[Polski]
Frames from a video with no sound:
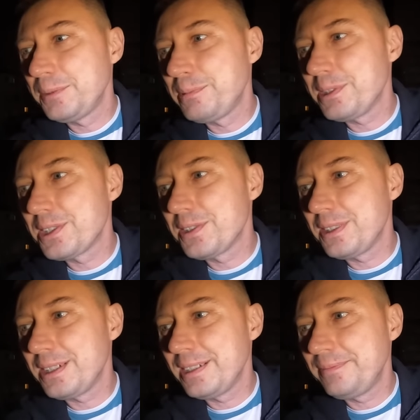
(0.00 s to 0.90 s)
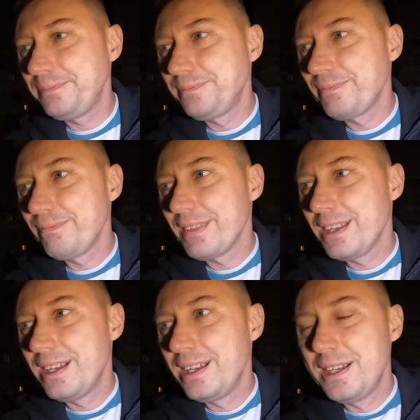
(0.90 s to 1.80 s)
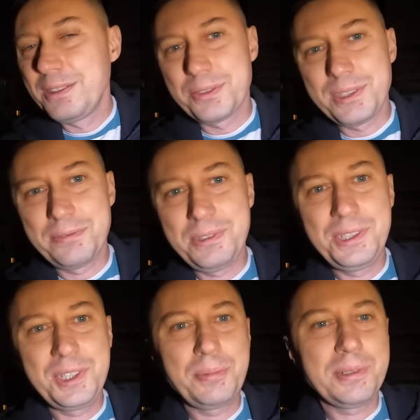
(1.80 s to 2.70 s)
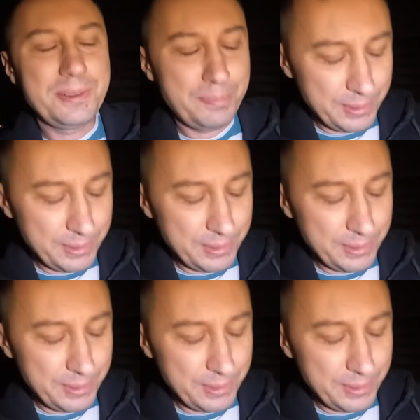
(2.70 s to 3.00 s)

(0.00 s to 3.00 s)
Ciepła czekolada. Już w tej chwili ciepła,